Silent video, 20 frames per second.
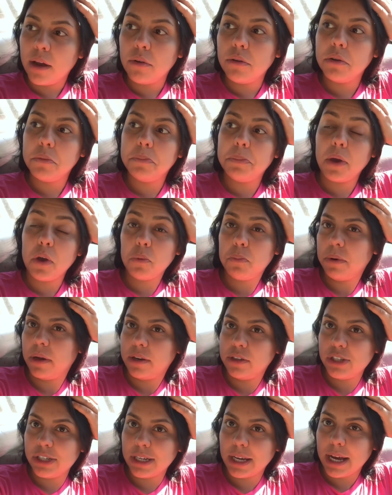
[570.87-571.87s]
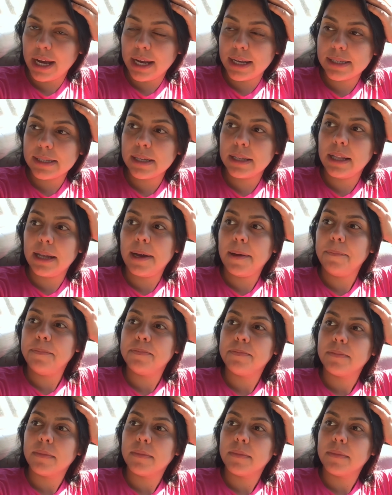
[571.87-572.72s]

Eu limpei o banho de casa lá.